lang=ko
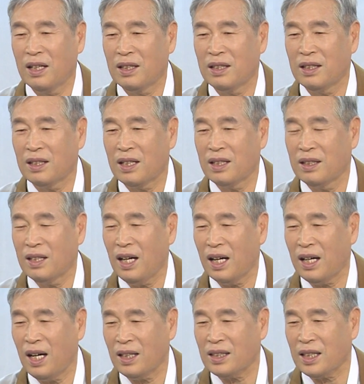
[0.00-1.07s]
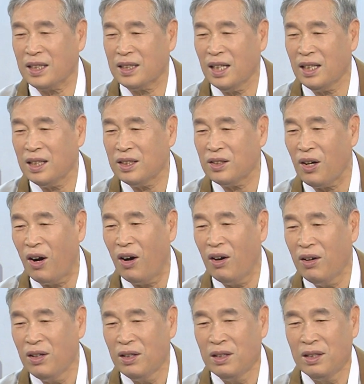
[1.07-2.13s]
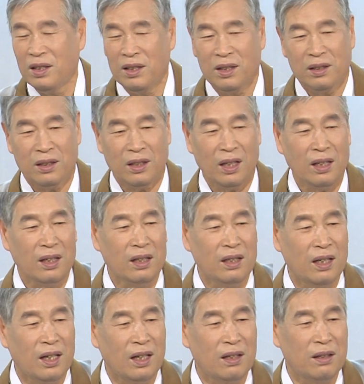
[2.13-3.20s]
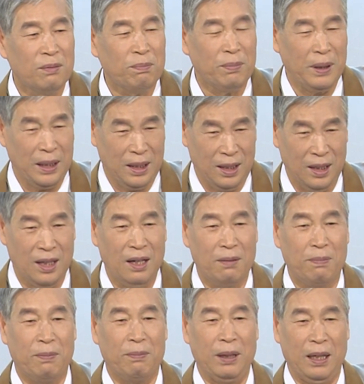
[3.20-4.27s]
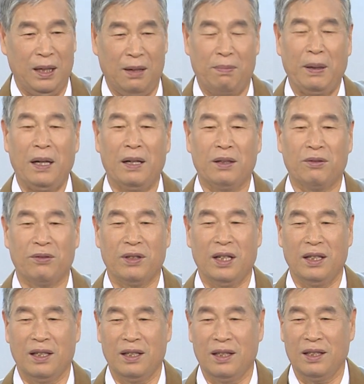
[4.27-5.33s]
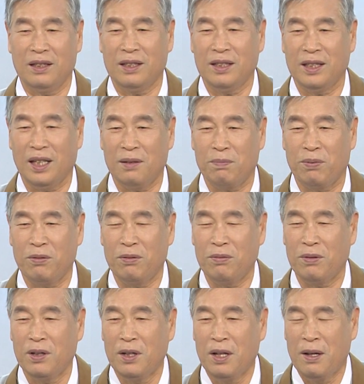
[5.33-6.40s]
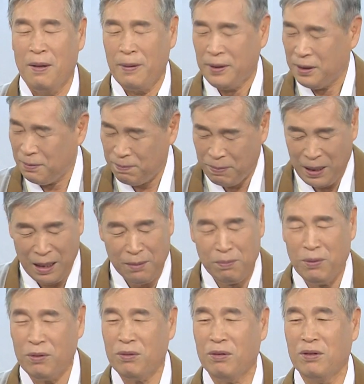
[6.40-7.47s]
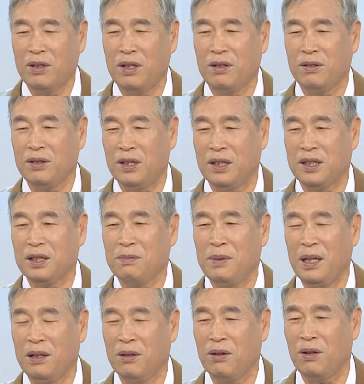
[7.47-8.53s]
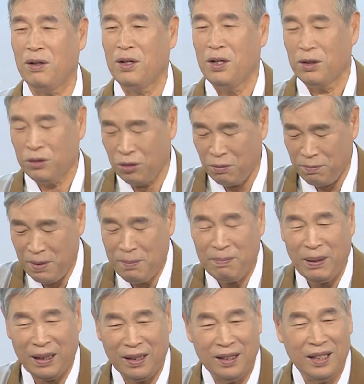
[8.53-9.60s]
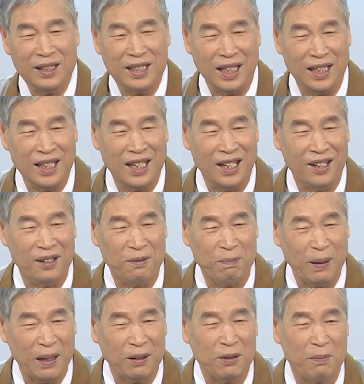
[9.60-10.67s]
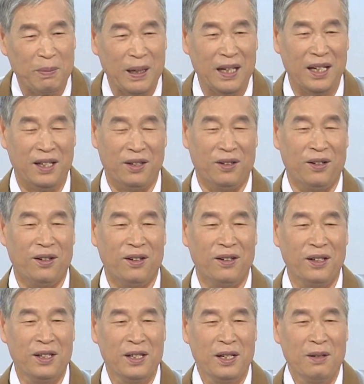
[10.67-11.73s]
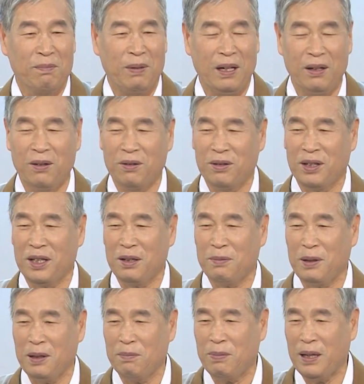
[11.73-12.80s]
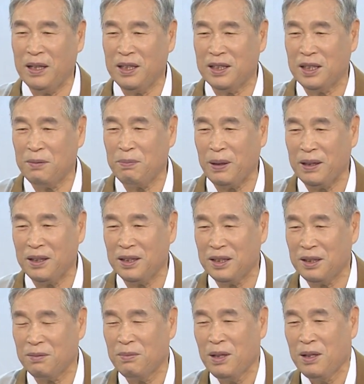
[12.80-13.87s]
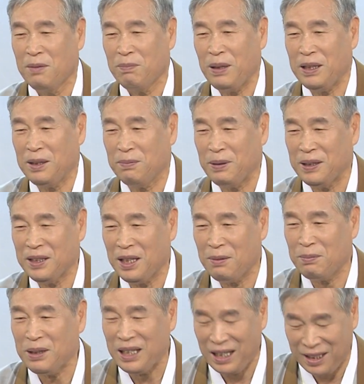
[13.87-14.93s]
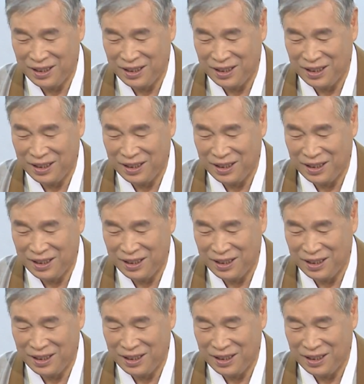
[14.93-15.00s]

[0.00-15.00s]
그 깍지가 생기죠. 생기니까는 맨날 매일 발라준다니까. 그래서 제가 불, 제 발불공을 열심히 해요. 손만 바른 것이 아니라요. 발도 발라요. 발로 그렇게 발이 제 발이 지금 반질반질합니다.